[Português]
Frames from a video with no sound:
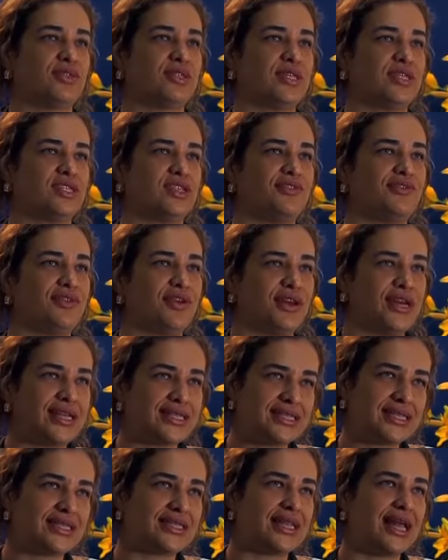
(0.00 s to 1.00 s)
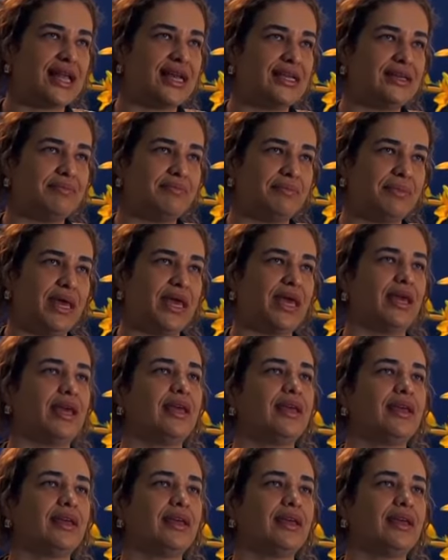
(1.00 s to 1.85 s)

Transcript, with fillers: seja, a floresta que está ali em pé